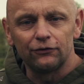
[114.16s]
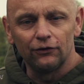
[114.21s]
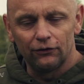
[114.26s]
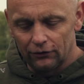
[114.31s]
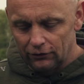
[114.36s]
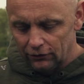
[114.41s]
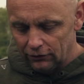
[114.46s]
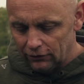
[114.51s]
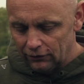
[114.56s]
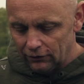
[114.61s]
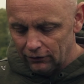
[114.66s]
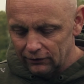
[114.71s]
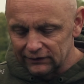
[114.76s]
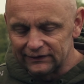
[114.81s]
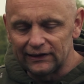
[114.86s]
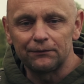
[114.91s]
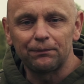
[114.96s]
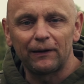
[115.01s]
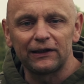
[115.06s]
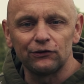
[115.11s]
que
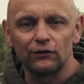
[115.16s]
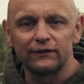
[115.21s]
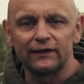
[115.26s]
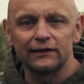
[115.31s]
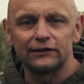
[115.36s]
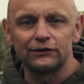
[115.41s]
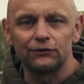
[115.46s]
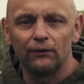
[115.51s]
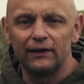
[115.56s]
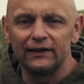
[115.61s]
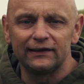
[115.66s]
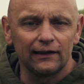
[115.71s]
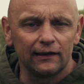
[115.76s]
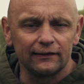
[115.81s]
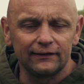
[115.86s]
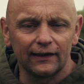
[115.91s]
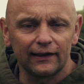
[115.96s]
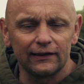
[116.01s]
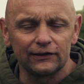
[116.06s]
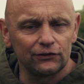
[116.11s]
cette présentation a été
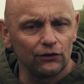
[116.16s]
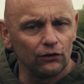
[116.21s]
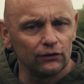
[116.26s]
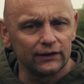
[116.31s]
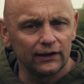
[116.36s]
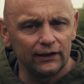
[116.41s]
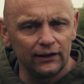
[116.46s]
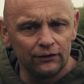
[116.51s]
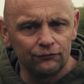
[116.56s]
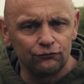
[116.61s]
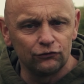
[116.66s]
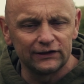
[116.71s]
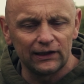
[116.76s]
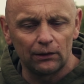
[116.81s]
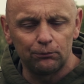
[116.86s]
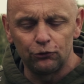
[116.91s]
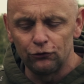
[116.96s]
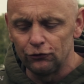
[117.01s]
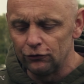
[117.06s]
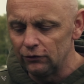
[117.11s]
intéressante et vous
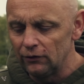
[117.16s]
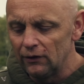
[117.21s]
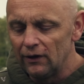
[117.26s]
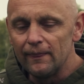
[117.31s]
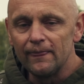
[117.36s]
a plu.